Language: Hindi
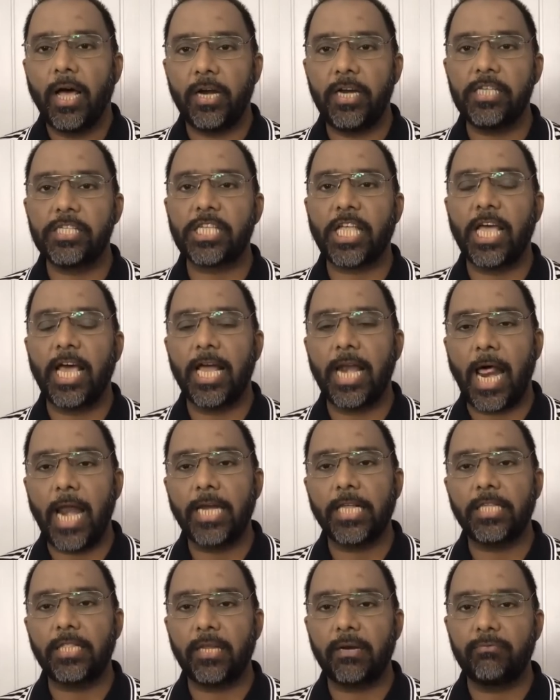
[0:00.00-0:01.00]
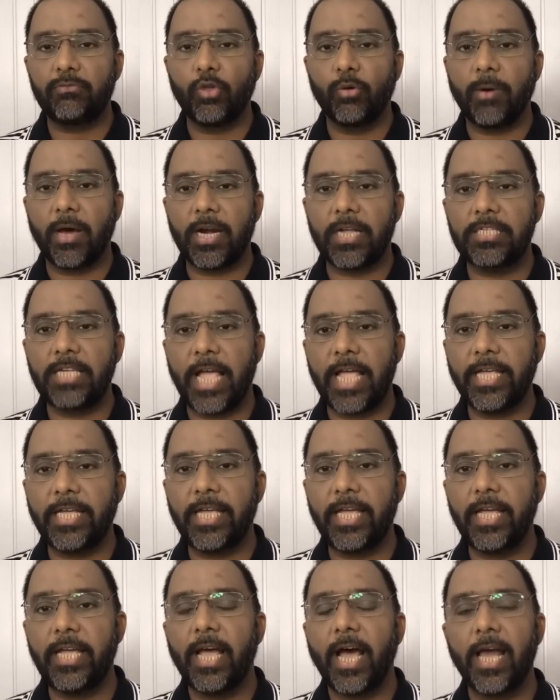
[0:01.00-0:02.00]
रिस्क हलाल की तरफ दोबारा
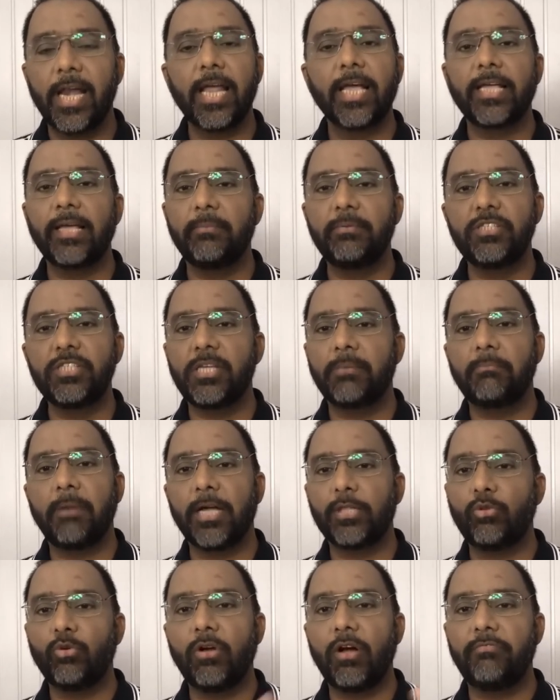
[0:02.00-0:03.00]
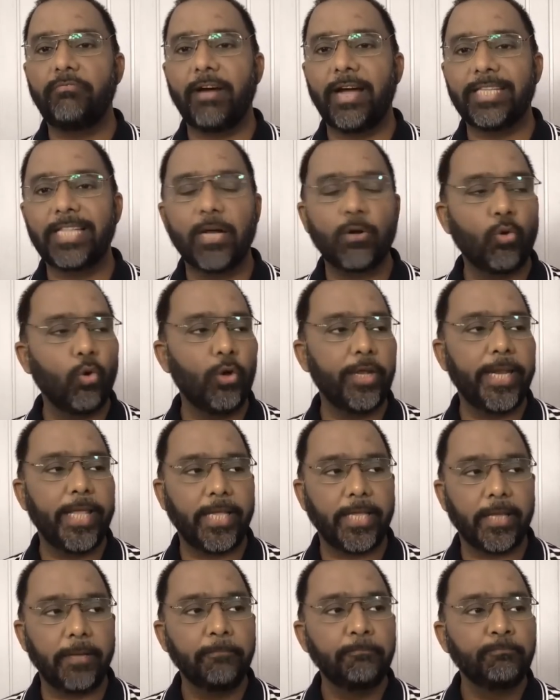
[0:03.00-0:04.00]
जाएंगे हालांकि अब इन सब बातों का फायदा कोई
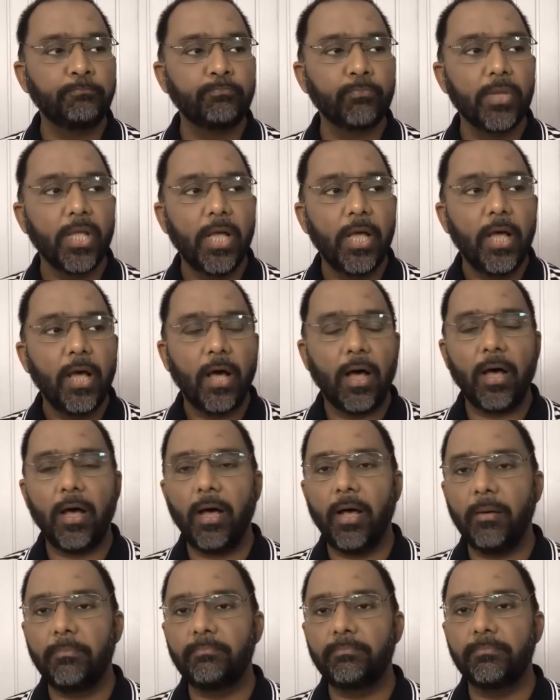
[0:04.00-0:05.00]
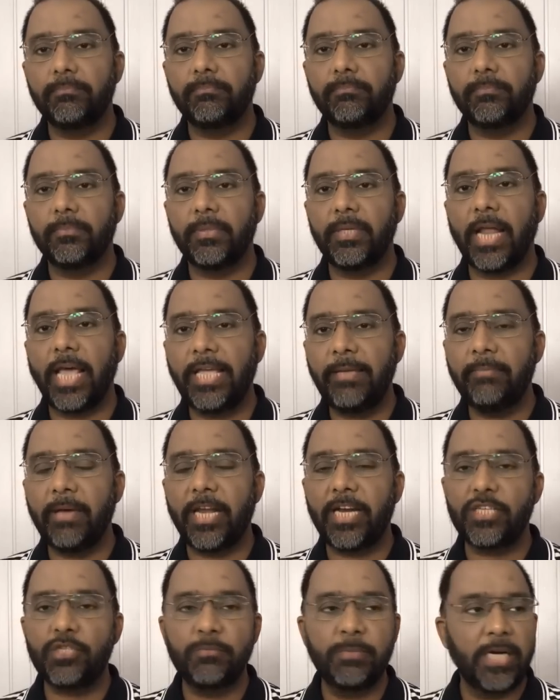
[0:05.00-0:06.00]
नहीं है नई
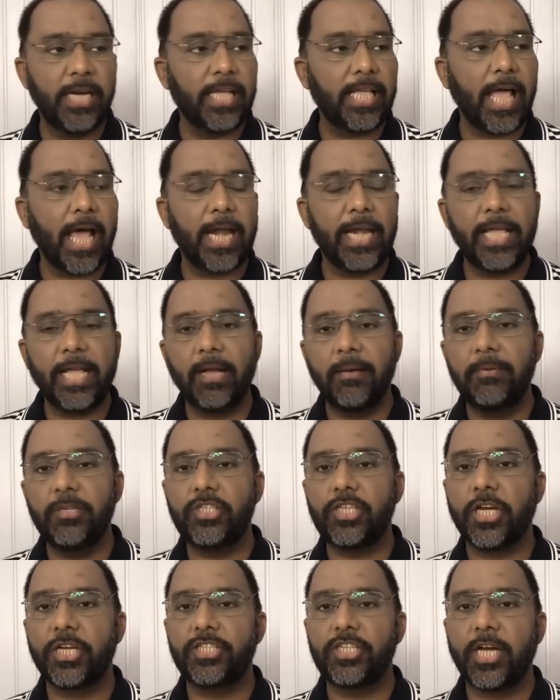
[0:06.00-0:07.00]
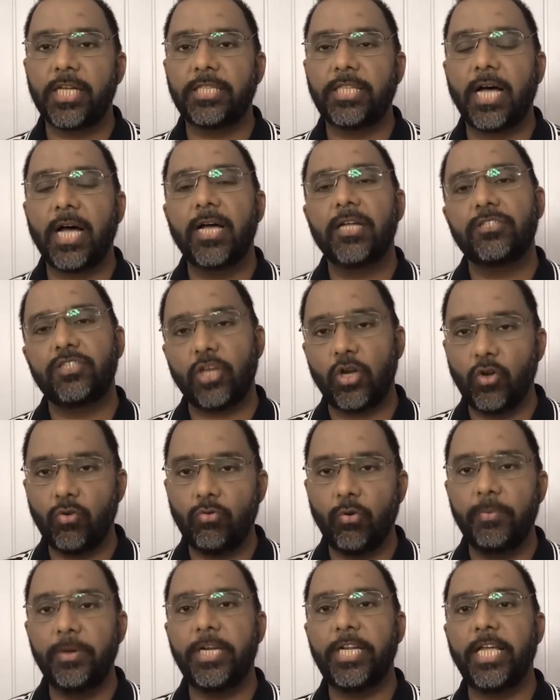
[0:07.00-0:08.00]
मैनेजमेंट के आने का भी चर्चा था चलो
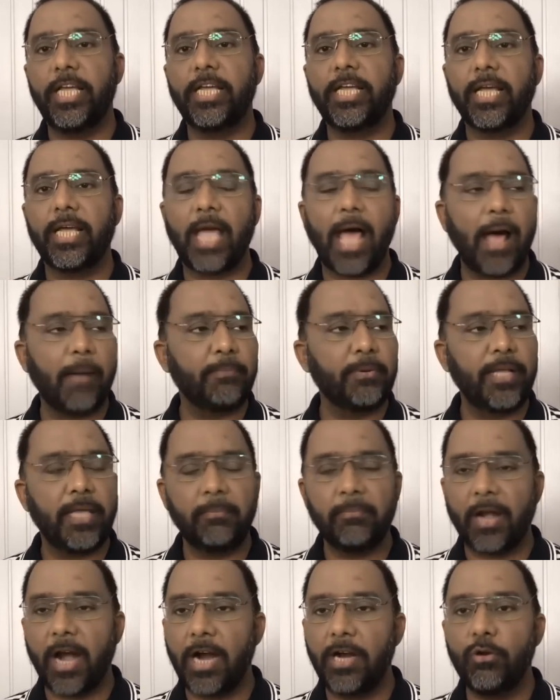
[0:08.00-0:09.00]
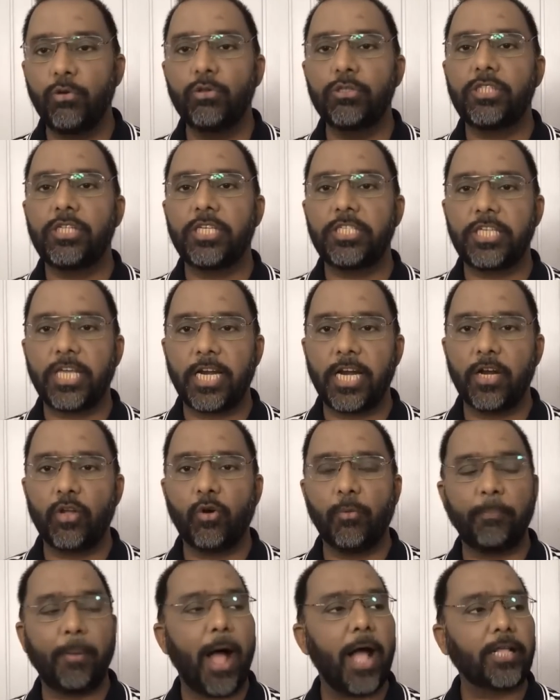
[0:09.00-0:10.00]
वो भी ठीक है आपने इमरान से चैनल
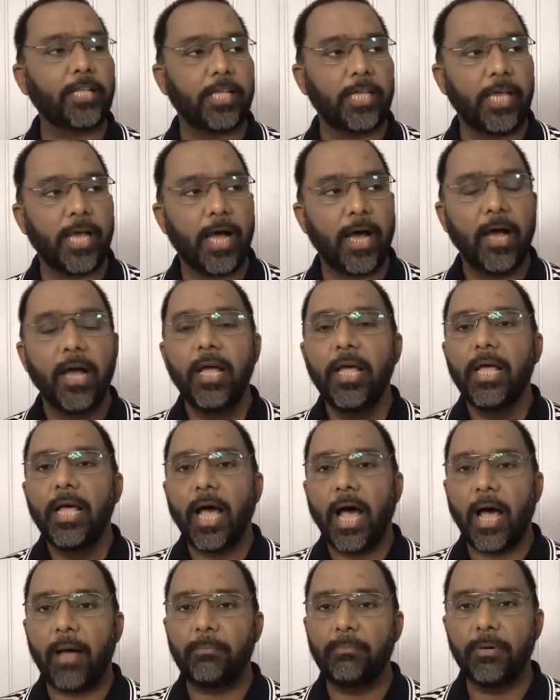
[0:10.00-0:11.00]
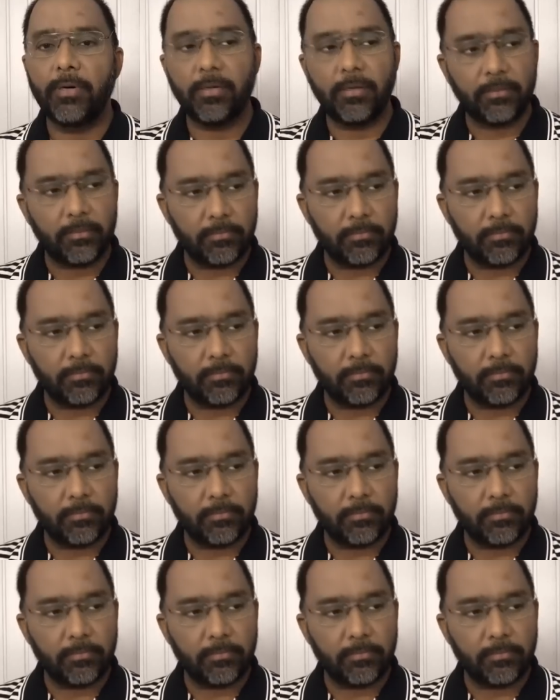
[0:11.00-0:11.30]
को पाक किया अब